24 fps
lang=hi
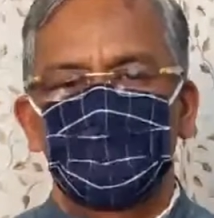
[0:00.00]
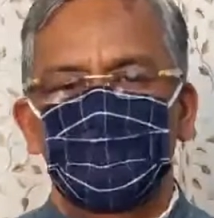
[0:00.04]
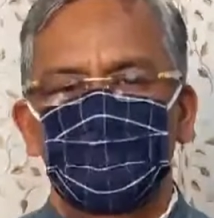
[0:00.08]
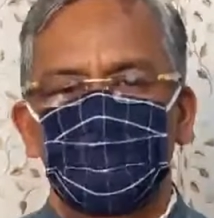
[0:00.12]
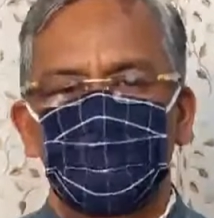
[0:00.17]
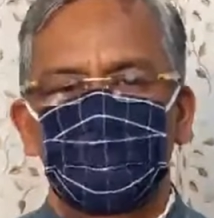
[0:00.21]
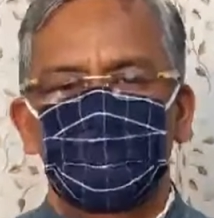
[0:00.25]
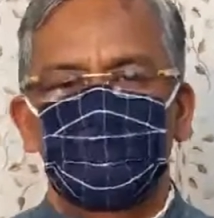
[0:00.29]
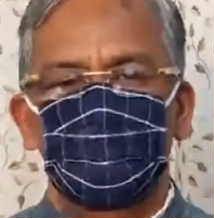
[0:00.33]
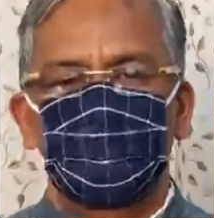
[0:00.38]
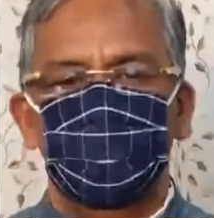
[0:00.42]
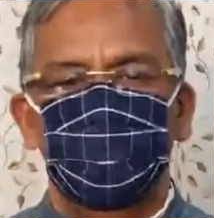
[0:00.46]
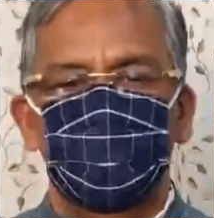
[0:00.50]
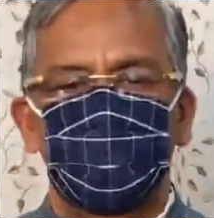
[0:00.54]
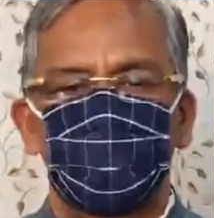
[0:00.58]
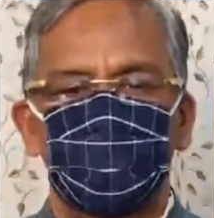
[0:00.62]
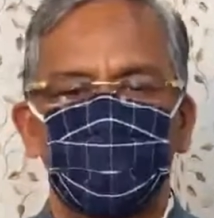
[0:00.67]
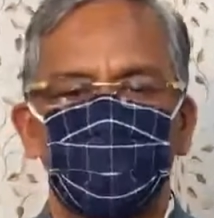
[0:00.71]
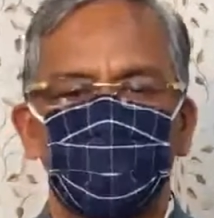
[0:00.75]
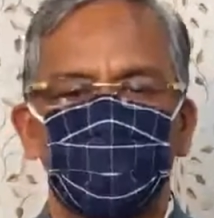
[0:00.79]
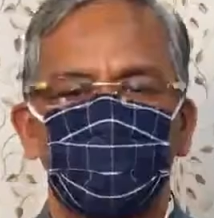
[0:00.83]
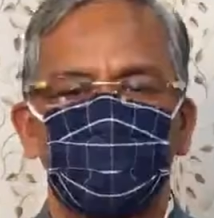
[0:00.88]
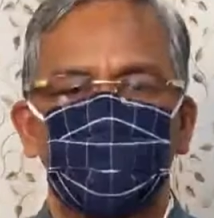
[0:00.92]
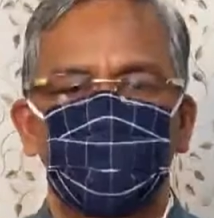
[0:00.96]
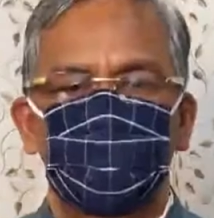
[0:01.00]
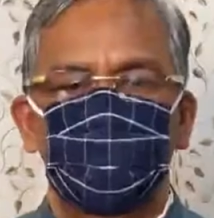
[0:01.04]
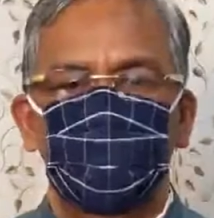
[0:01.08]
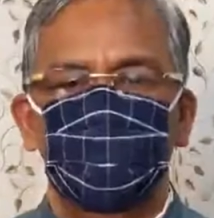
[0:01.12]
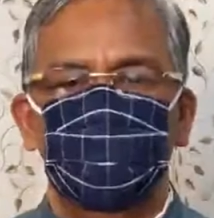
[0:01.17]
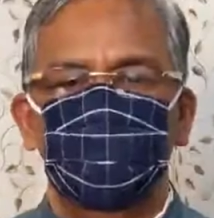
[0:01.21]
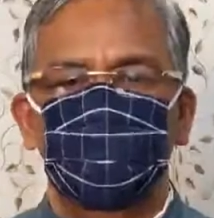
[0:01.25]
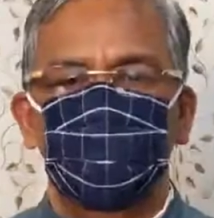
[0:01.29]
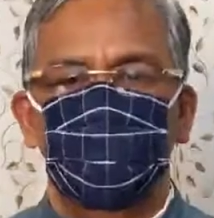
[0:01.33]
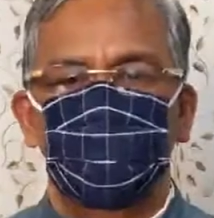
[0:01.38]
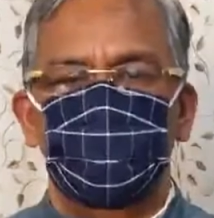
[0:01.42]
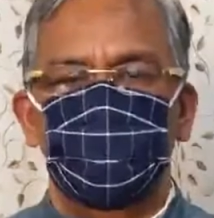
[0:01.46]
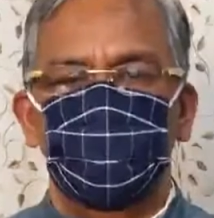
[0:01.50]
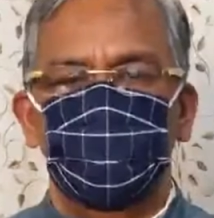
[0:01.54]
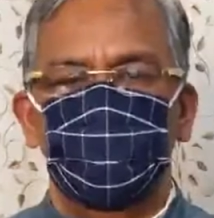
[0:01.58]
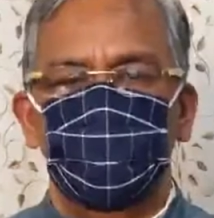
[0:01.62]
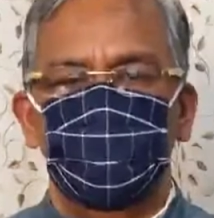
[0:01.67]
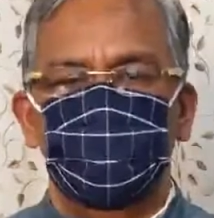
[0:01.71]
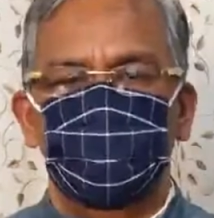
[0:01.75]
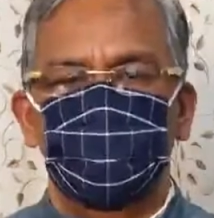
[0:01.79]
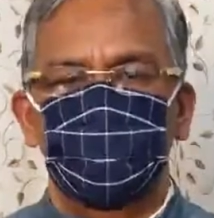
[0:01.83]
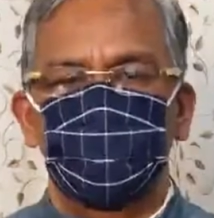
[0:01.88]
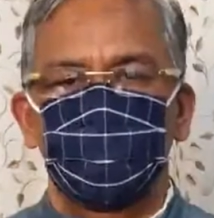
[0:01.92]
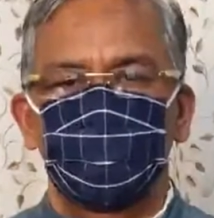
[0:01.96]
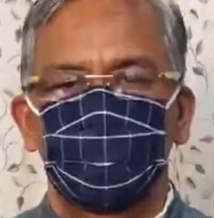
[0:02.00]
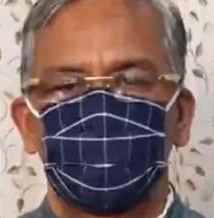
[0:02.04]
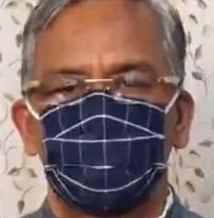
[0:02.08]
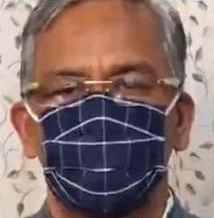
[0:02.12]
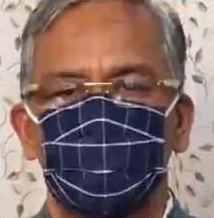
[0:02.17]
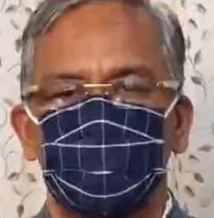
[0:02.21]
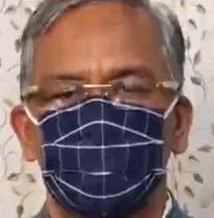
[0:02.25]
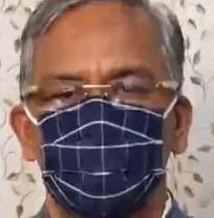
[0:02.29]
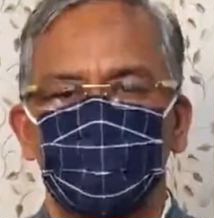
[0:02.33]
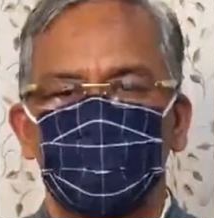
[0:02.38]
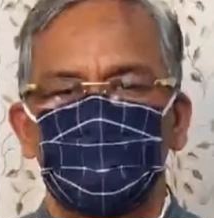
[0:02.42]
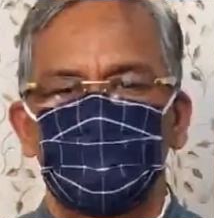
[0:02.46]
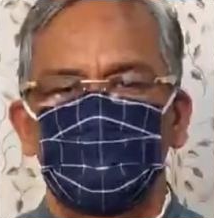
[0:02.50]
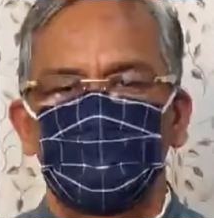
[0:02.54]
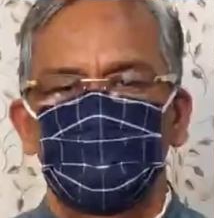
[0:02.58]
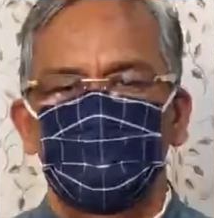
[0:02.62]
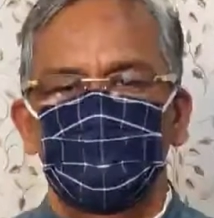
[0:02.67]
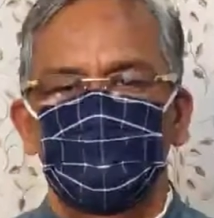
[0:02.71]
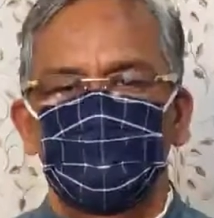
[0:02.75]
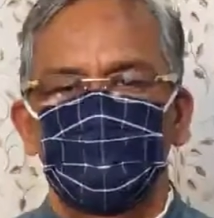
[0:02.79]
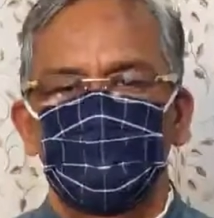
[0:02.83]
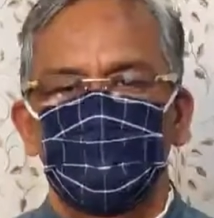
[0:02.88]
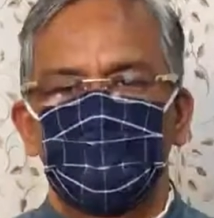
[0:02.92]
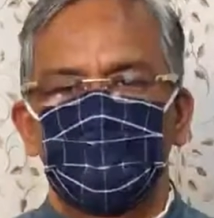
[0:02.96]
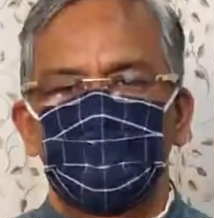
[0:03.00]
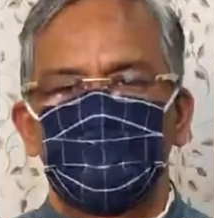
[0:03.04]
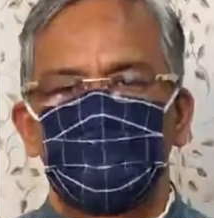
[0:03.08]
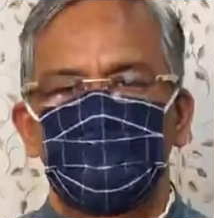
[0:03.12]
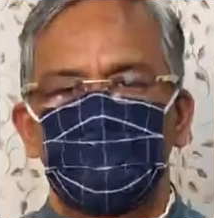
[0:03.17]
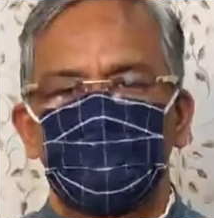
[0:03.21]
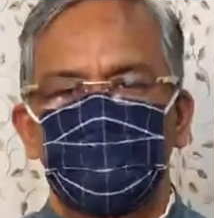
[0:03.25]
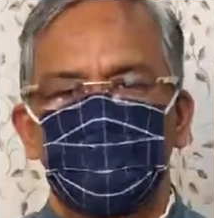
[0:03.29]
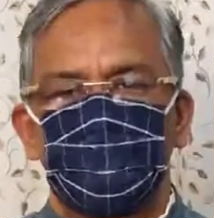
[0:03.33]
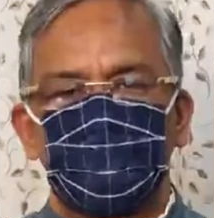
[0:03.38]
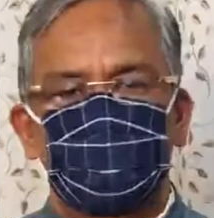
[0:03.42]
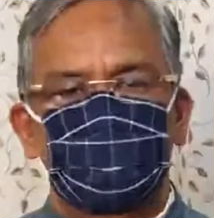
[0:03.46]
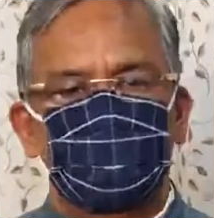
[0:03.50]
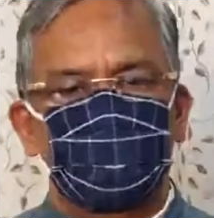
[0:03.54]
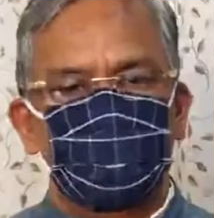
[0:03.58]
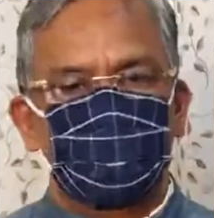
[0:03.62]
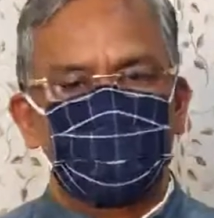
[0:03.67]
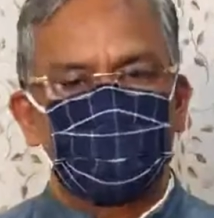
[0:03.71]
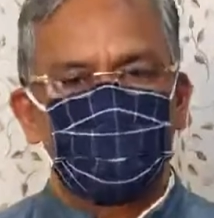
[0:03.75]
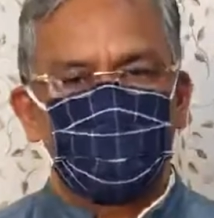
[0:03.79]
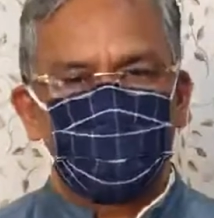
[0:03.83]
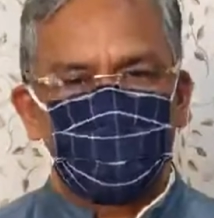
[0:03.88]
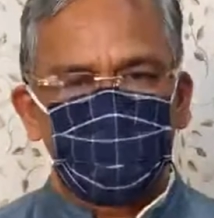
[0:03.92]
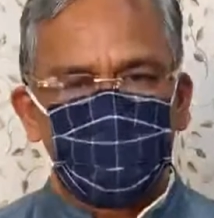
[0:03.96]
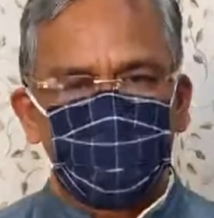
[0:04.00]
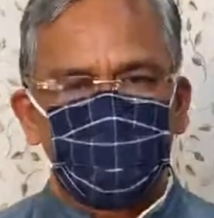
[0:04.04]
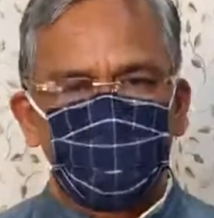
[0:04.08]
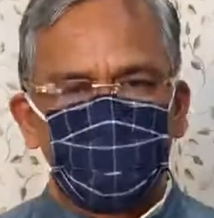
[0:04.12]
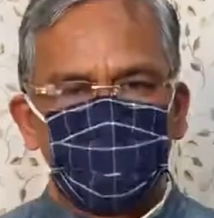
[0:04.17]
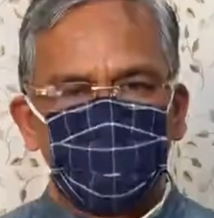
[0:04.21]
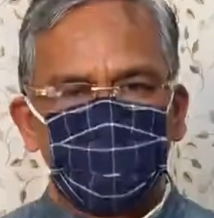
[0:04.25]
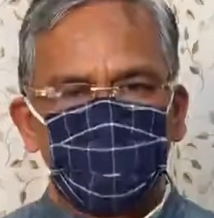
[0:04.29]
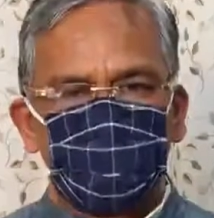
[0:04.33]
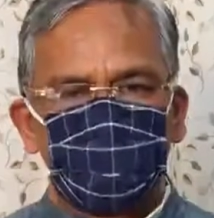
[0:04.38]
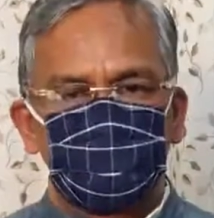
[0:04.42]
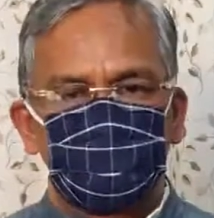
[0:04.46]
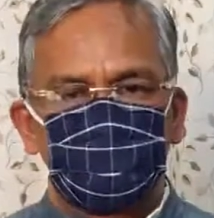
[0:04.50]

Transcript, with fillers: तथा तृतीय को पचास हजार की राशि पुरस्कार स्वरूप दी जाएगी